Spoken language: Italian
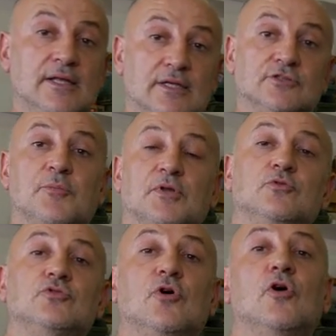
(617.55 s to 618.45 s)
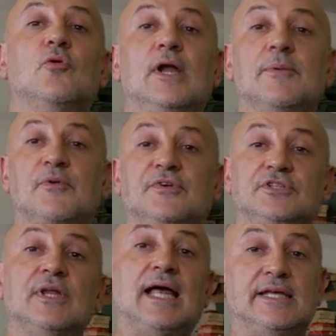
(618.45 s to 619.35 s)
soprattutto quelle
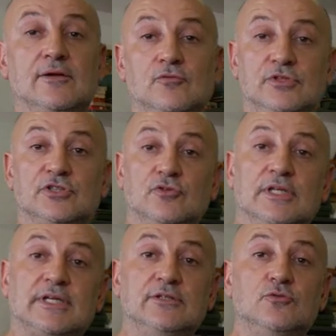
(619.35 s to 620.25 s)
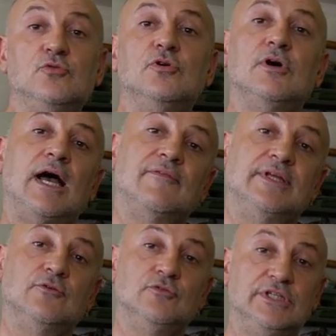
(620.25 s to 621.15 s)
professionali, hanno un disco da 31,
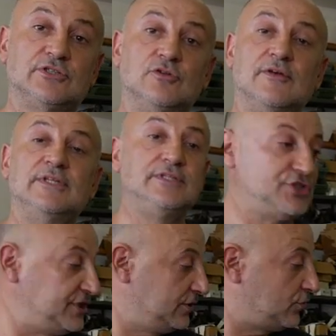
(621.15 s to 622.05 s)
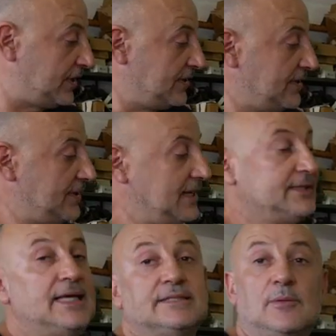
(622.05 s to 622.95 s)
avendo un disco da 25, la
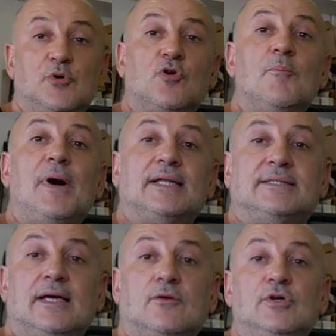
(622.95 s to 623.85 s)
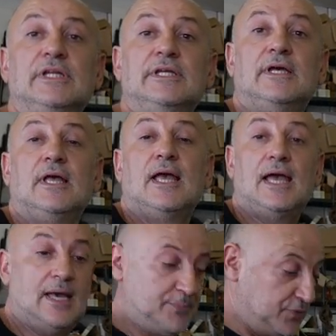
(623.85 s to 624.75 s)
testa è più compatta, quindi
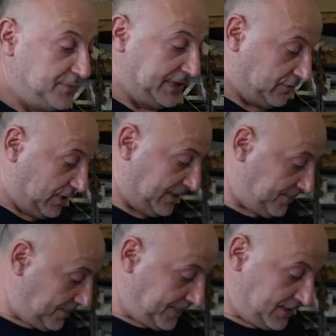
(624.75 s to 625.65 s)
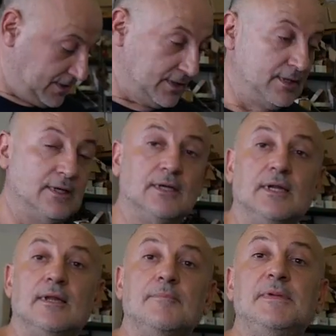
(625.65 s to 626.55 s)
è più piccola
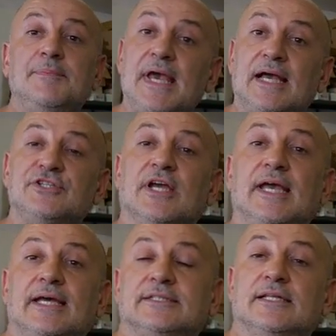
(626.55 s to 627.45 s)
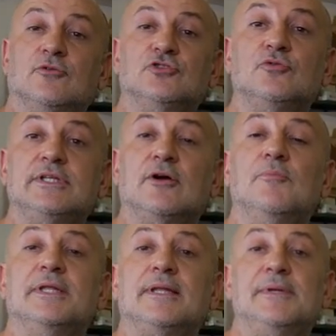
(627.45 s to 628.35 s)
mi piace che è stata costruita
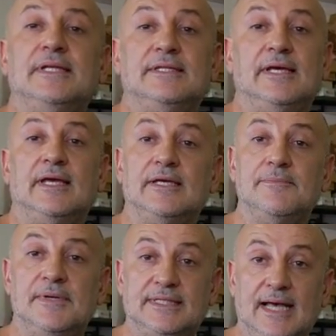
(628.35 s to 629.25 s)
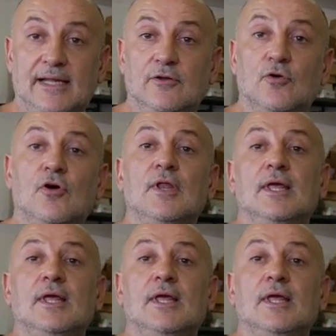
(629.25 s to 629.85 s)
completamente in metallo